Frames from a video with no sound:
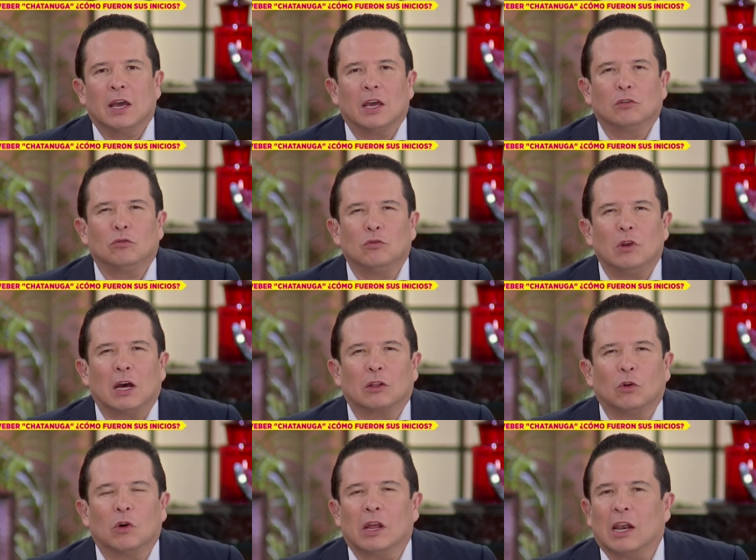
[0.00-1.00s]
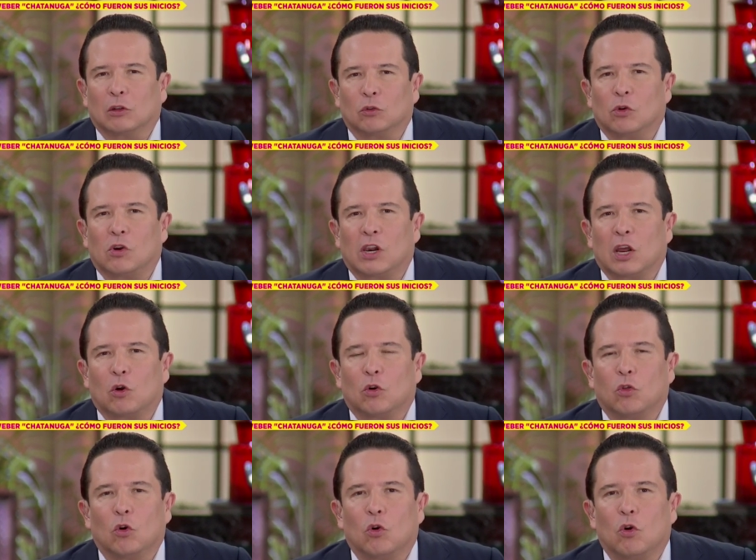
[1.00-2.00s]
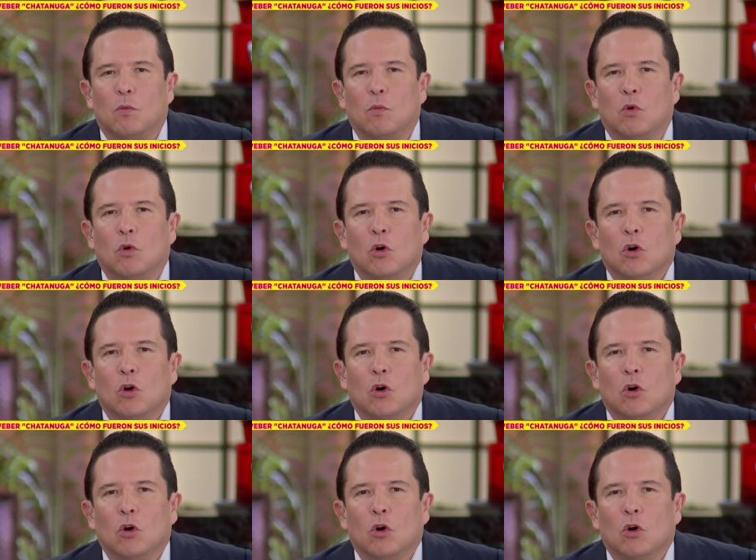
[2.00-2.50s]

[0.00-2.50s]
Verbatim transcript: es un actor, el actor recordó cómo